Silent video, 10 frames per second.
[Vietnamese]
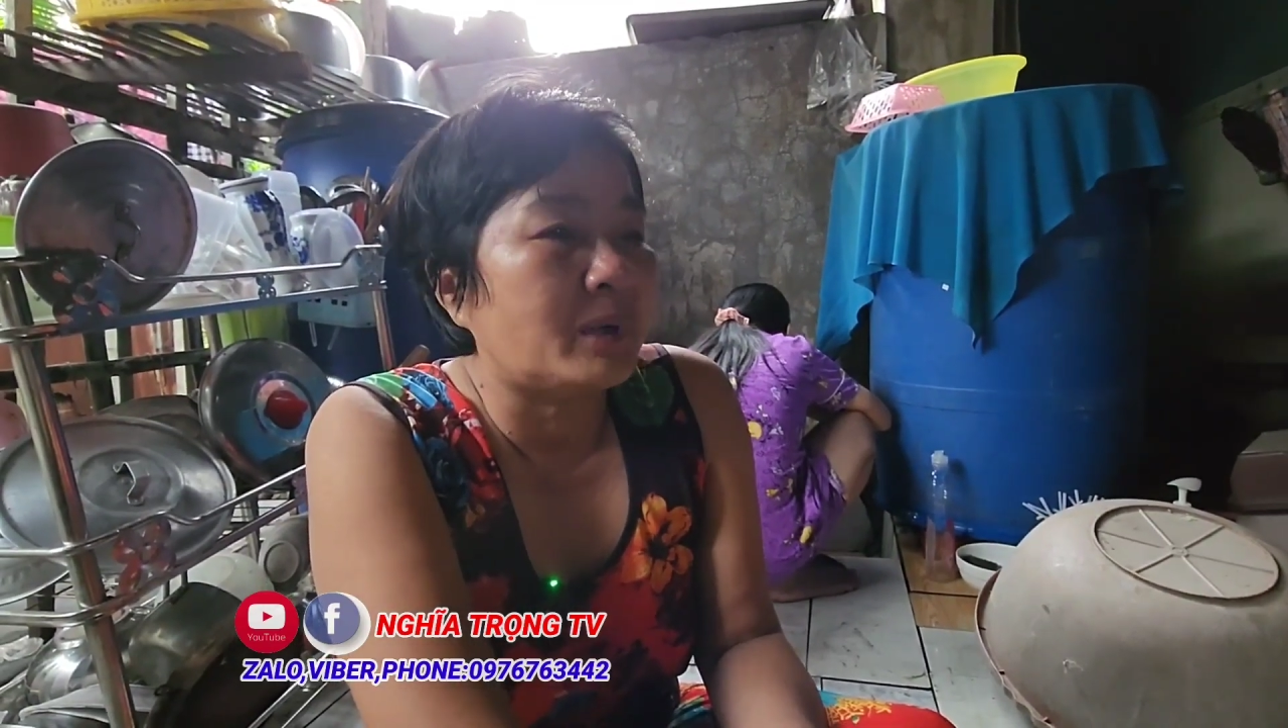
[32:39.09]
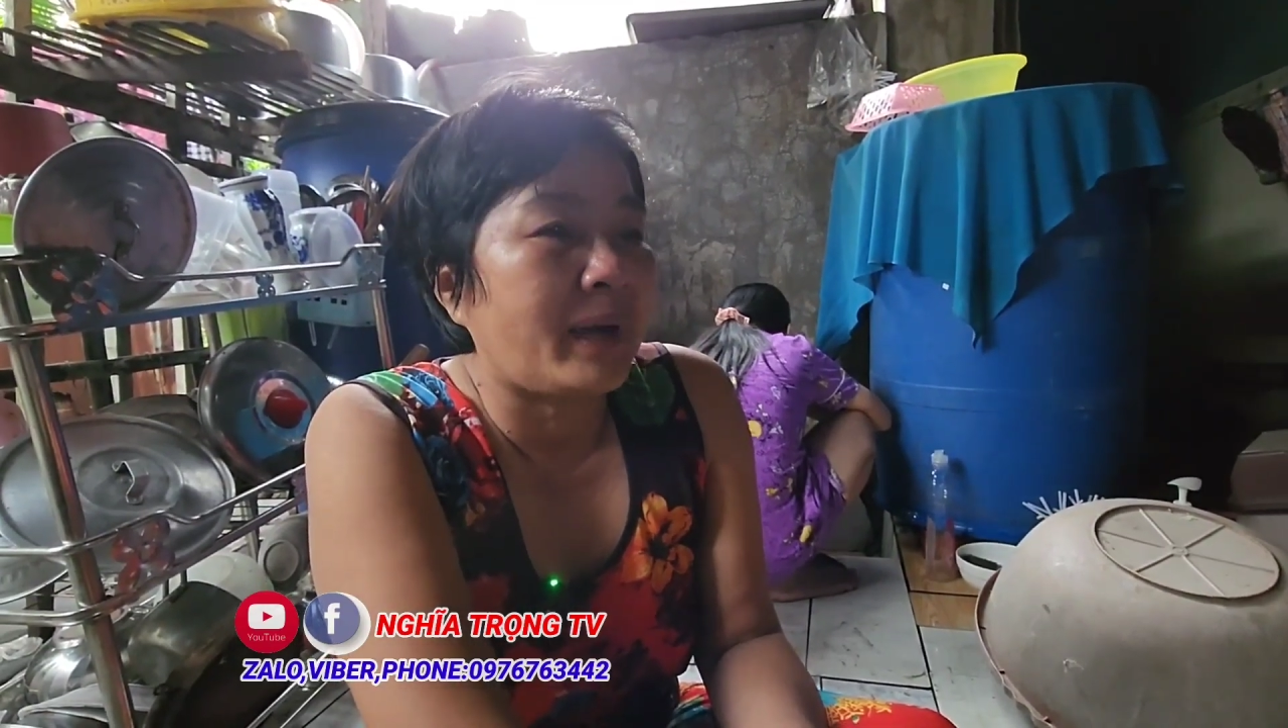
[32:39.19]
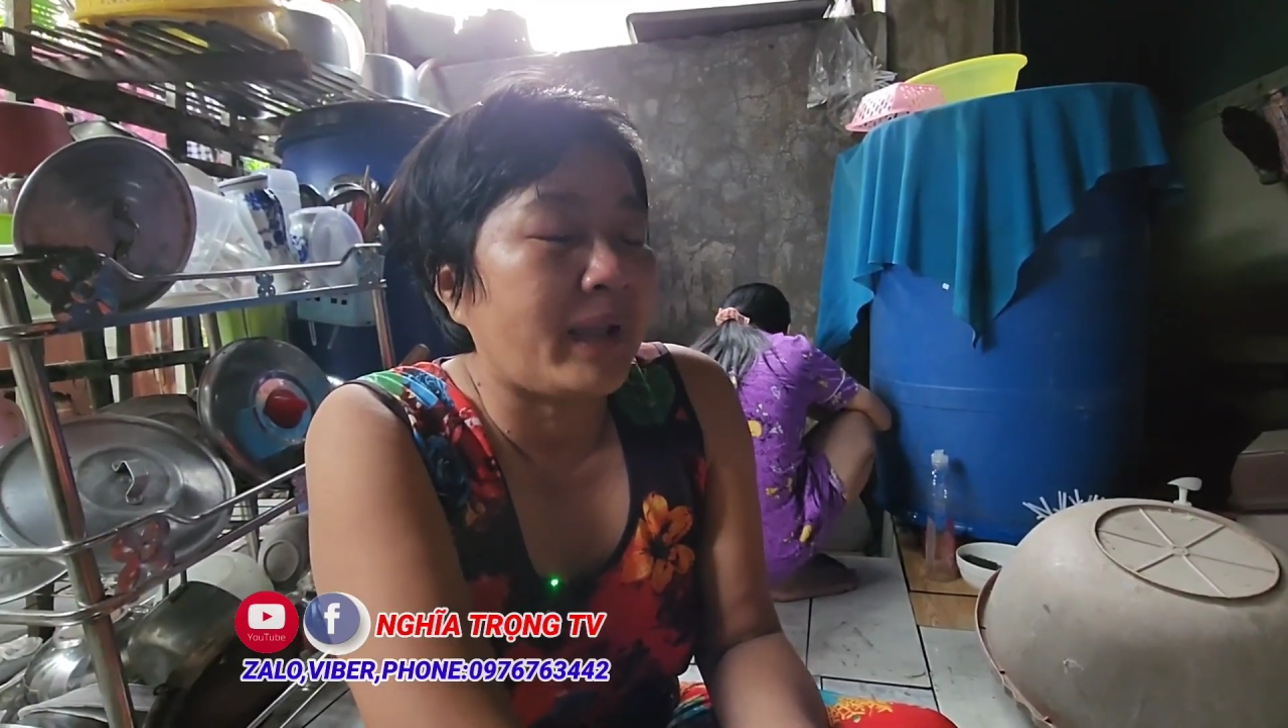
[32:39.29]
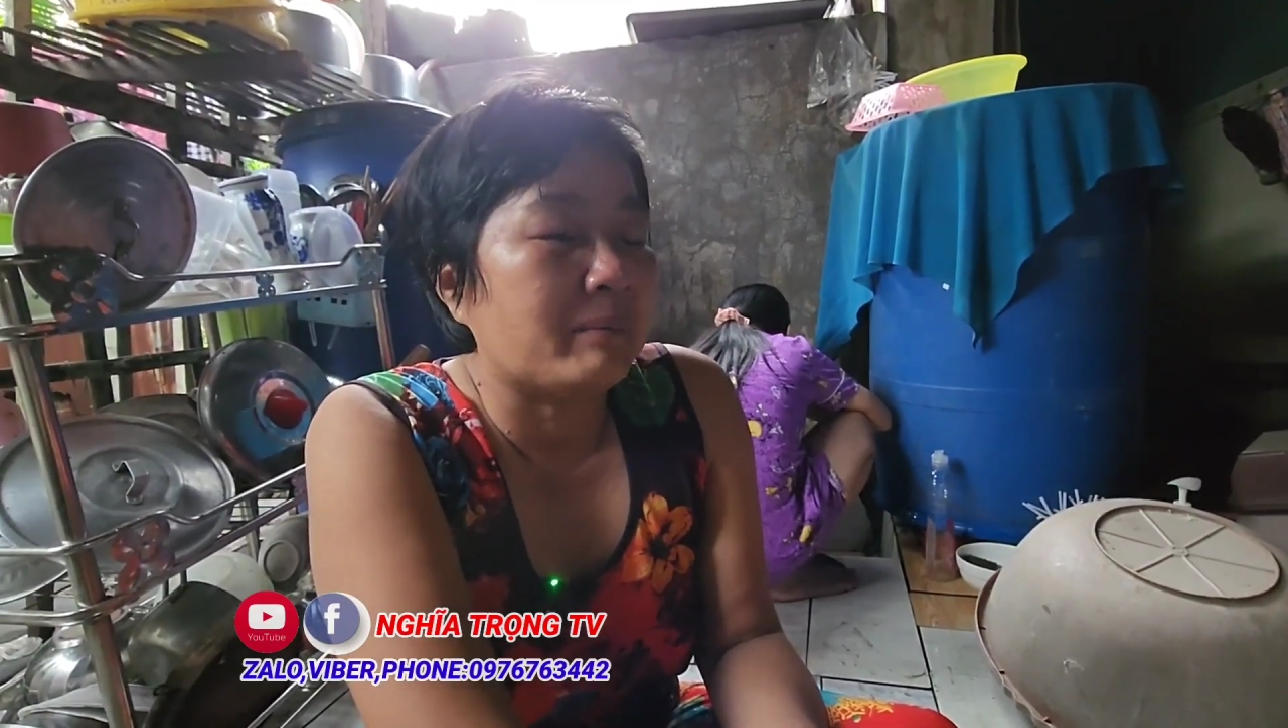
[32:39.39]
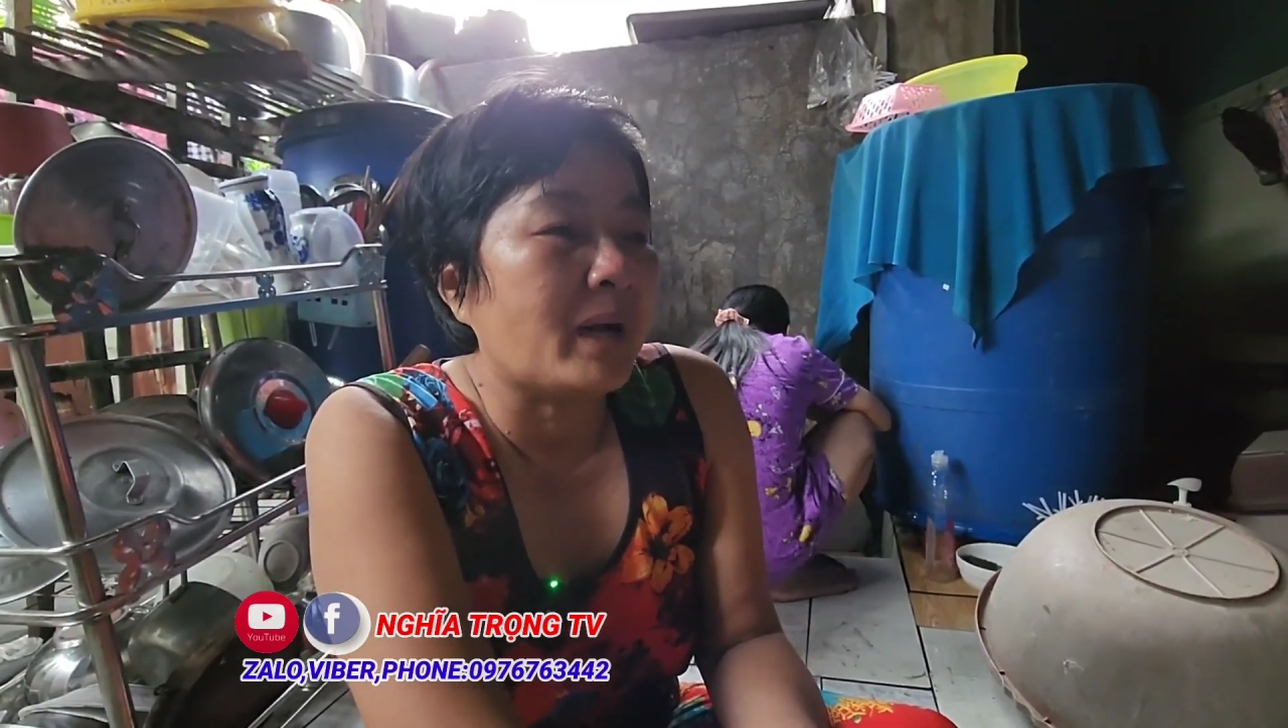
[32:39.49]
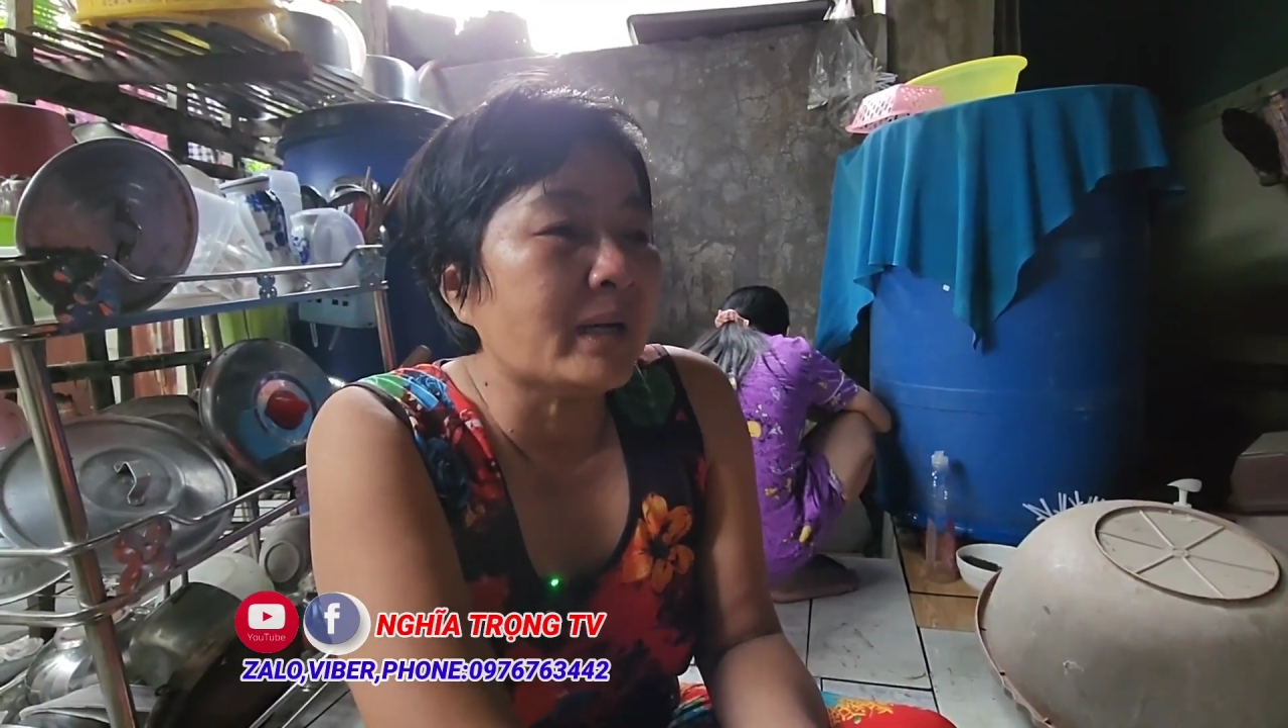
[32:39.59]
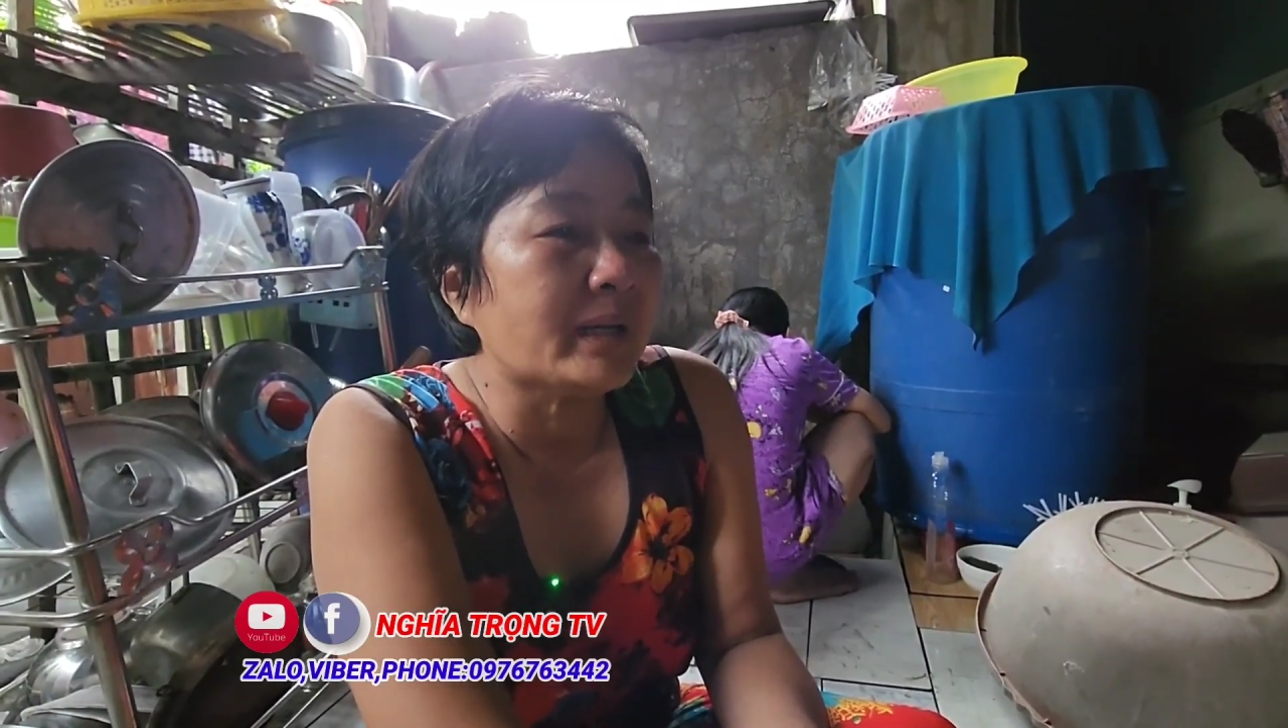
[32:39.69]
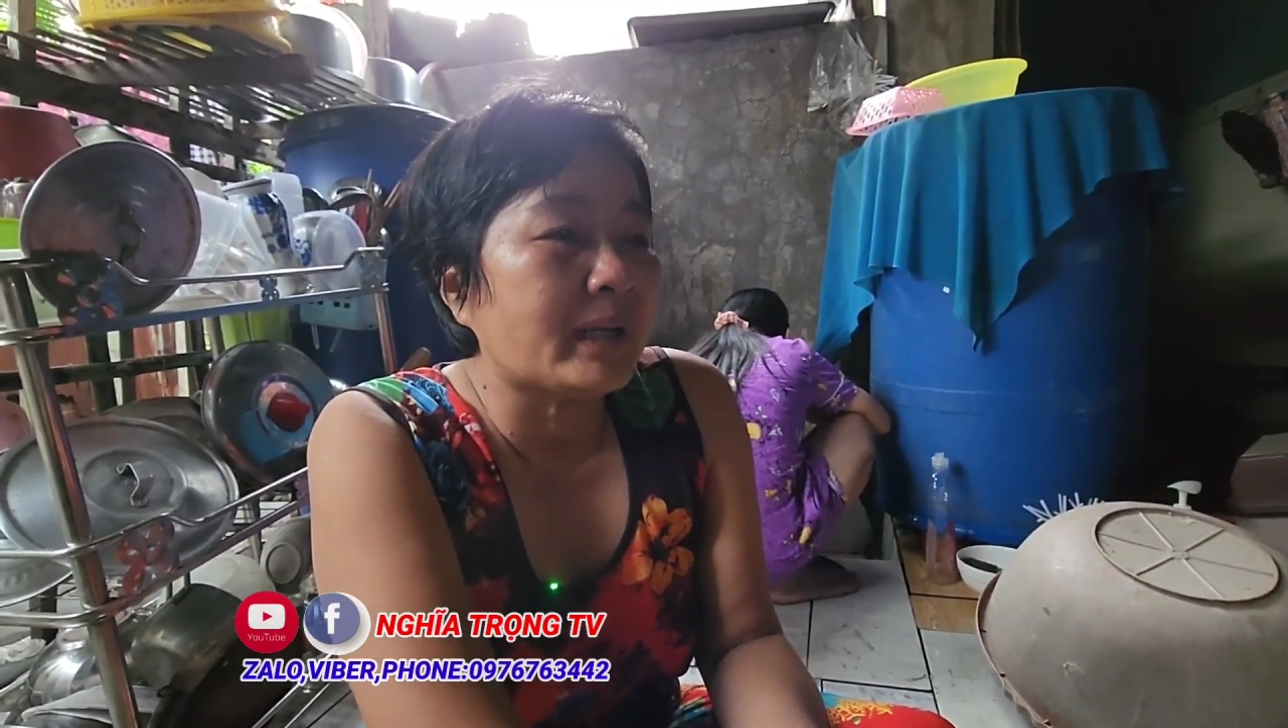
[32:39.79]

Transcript: mà lần mới